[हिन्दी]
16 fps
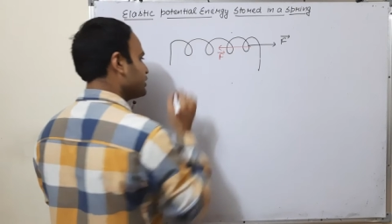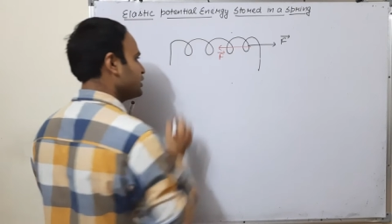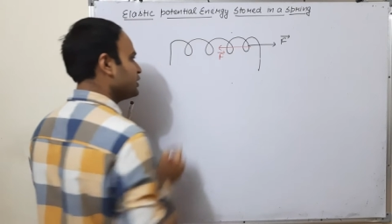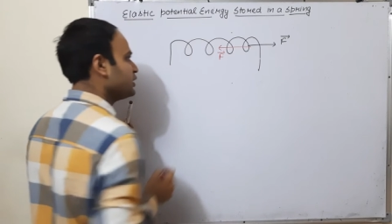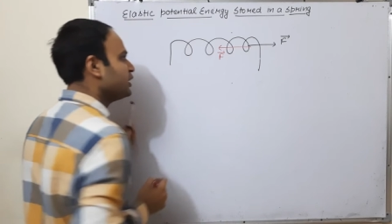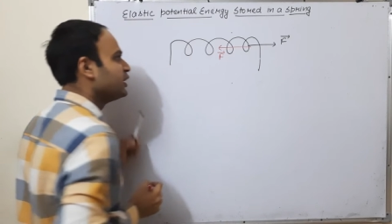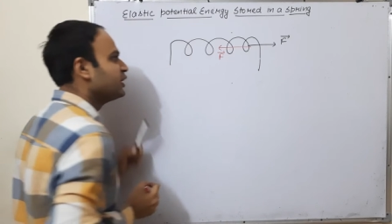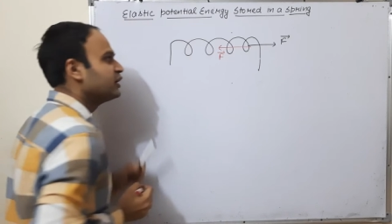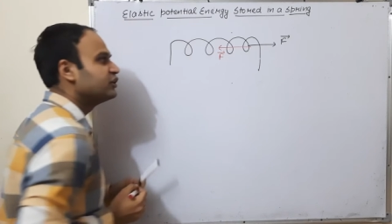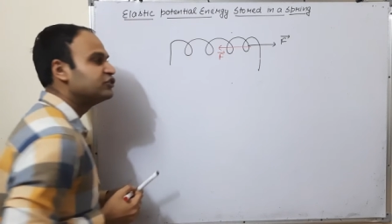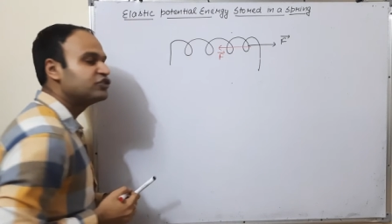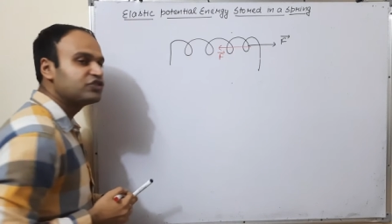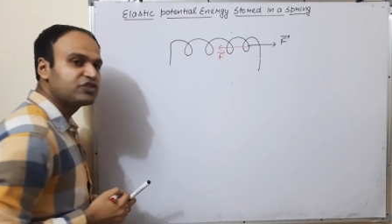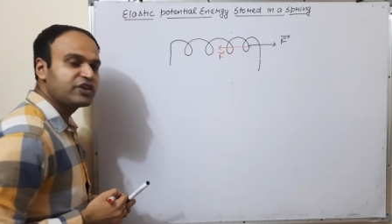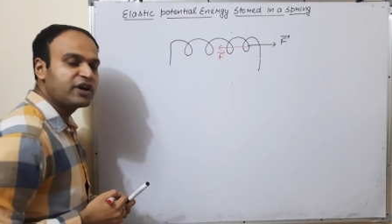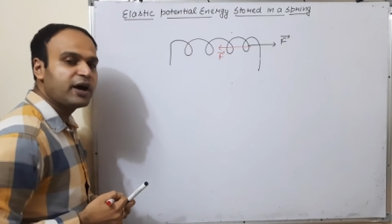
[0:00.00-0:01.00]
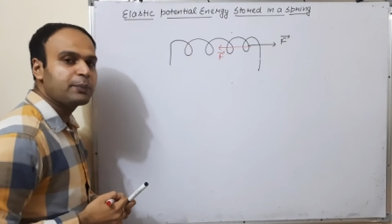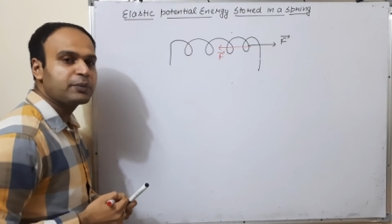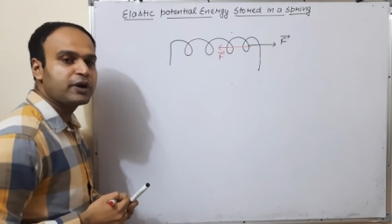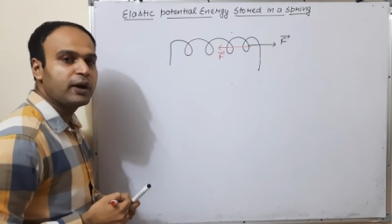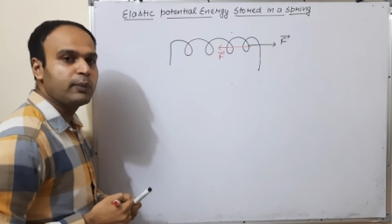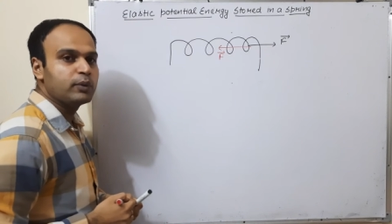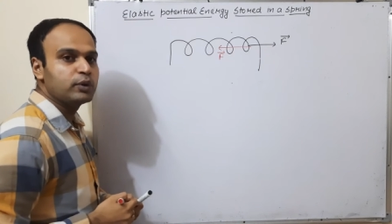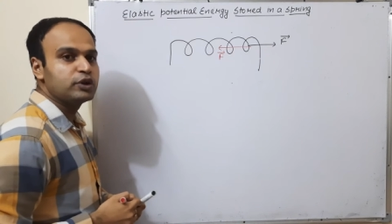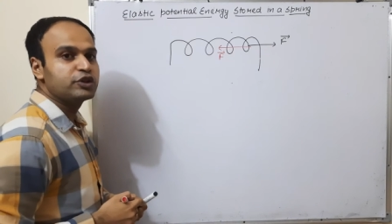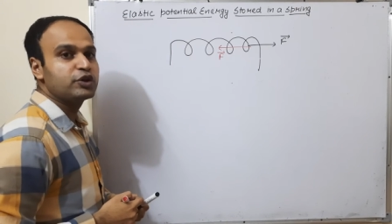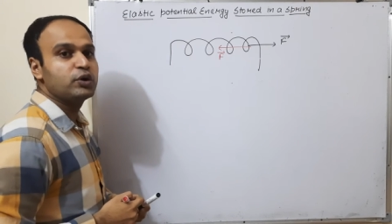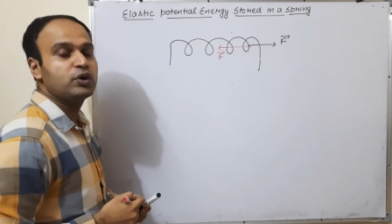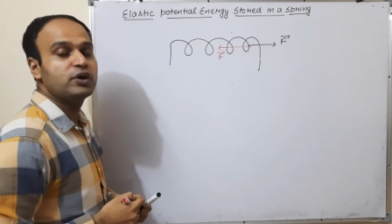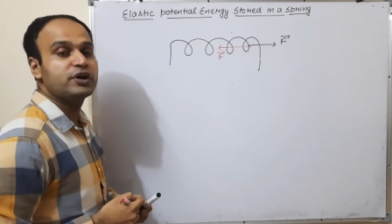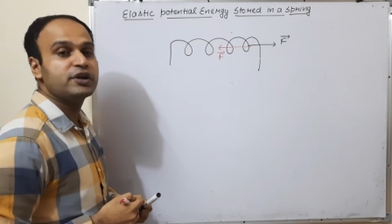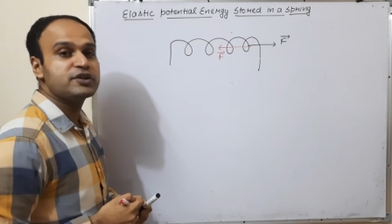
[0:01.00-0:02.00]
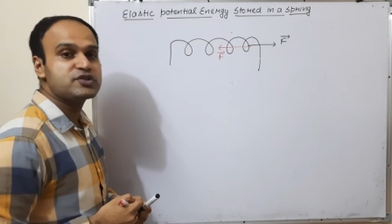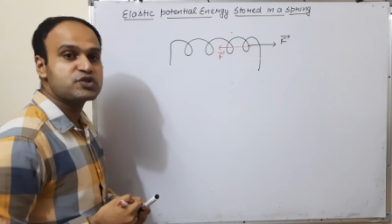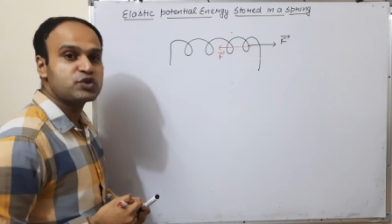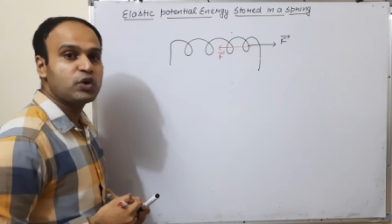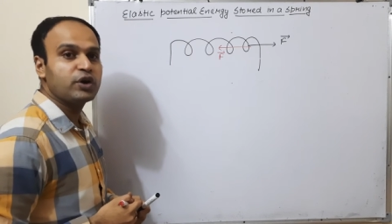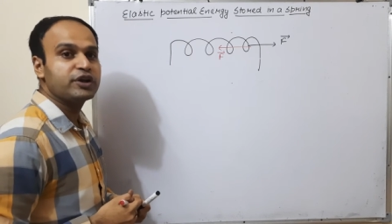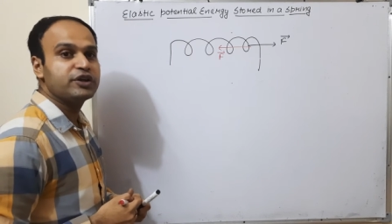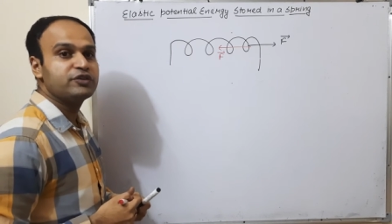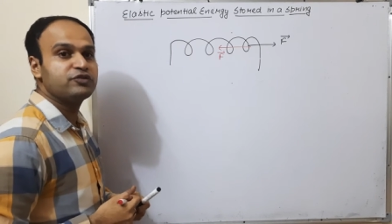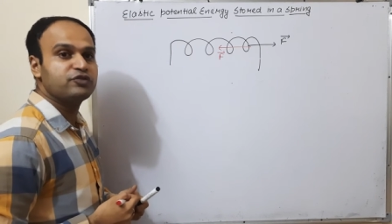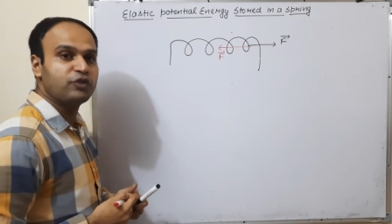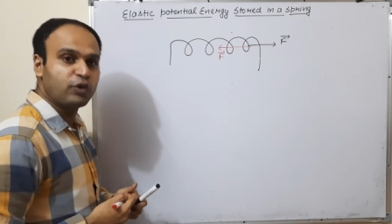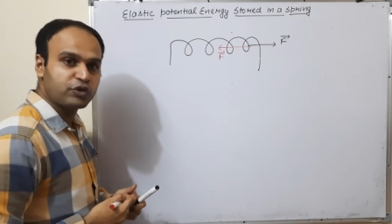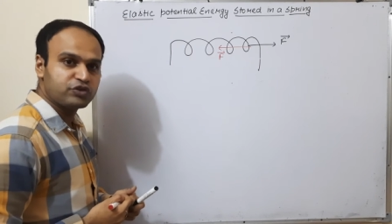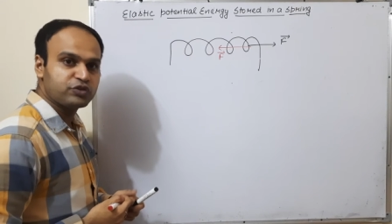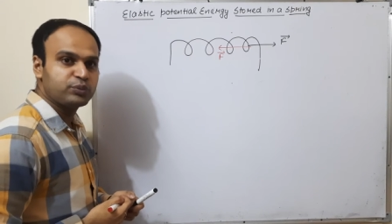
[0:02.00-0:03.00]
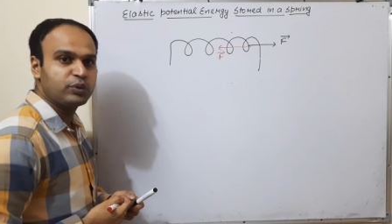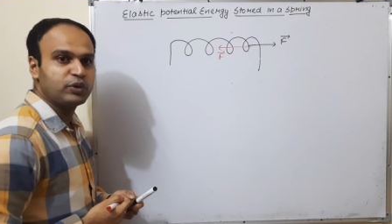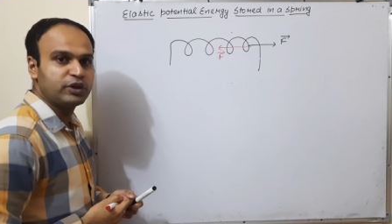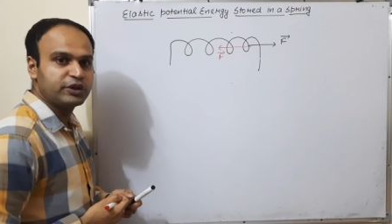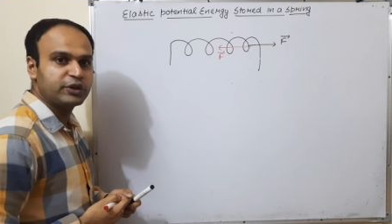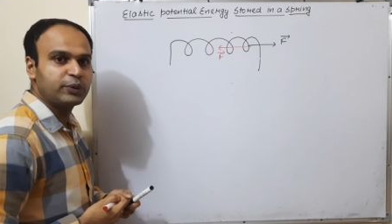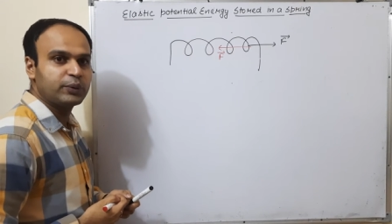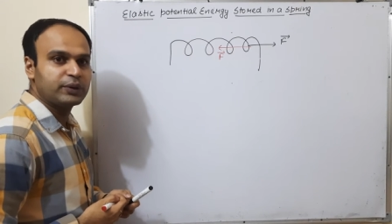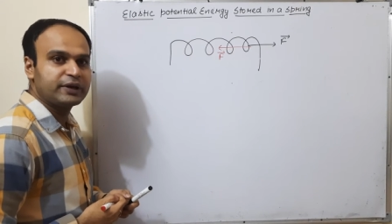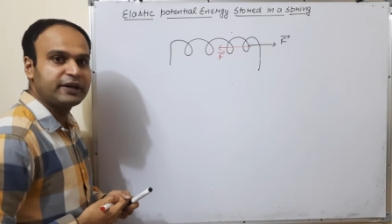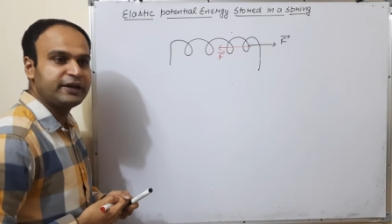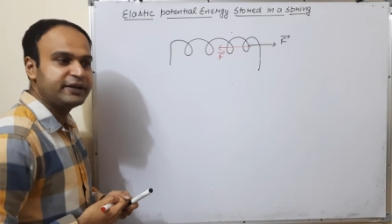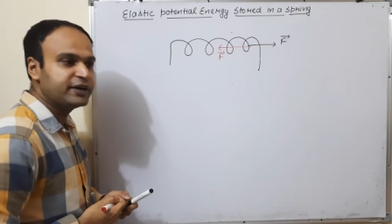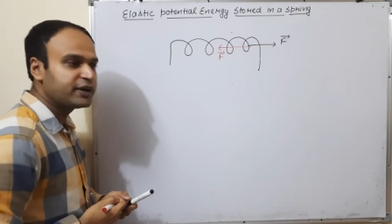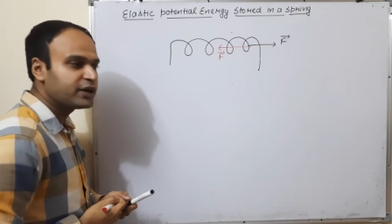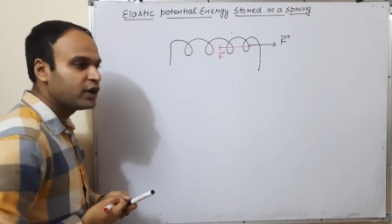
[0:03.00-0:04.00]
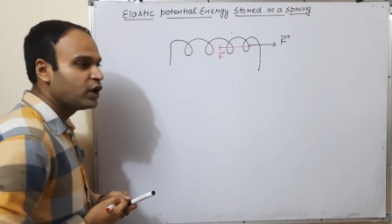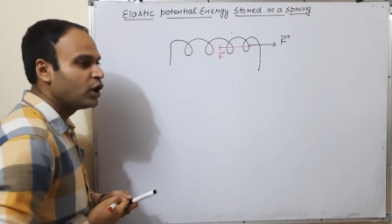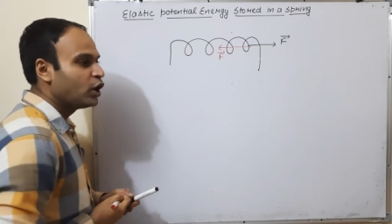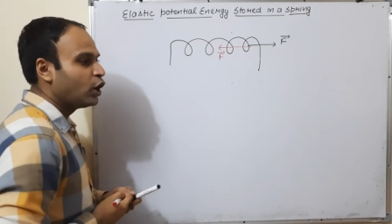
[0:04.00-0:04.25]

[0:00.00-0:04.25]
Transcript: की जिसे आप क्या बोलते हो रिस्टोरिंग फोर्स बोलते हो क्लियर